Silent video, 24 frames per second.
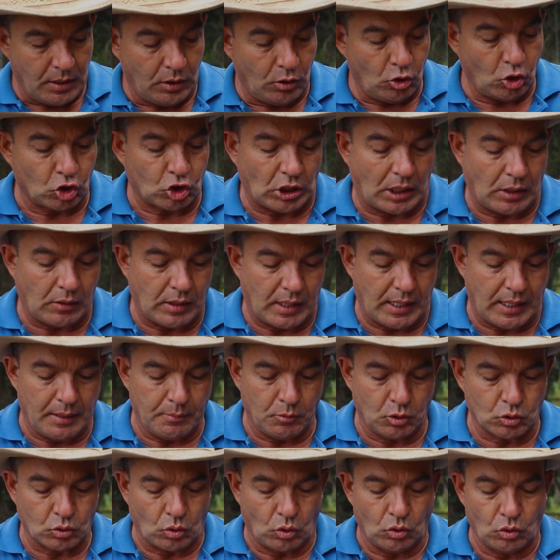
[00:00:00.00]
no
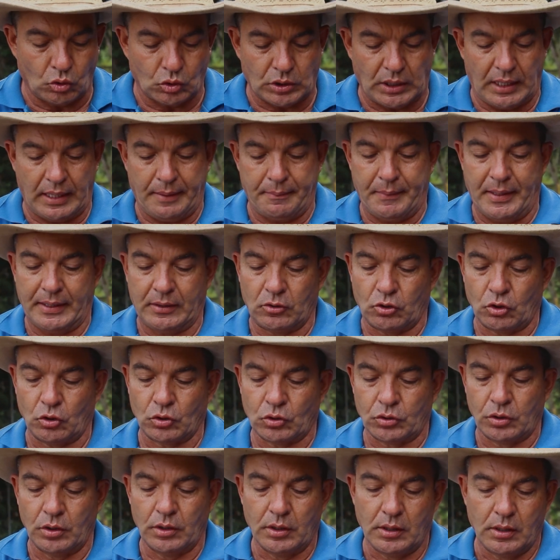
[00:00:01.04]
trabajemos con los
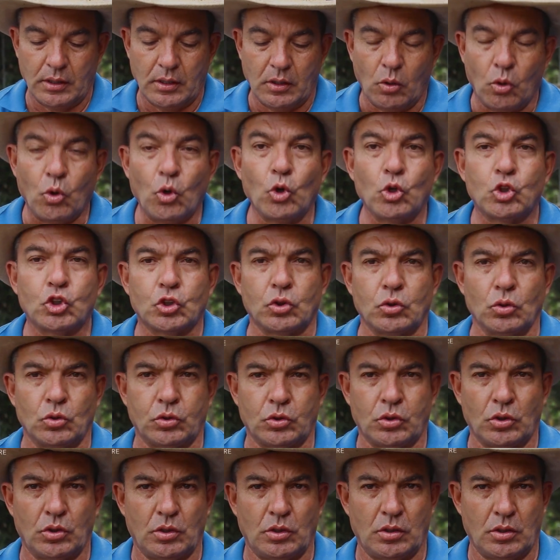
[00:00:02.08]
elementos
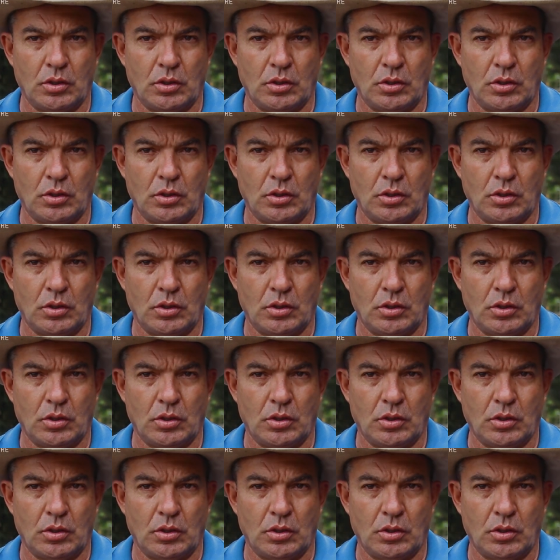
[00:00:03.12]
justos,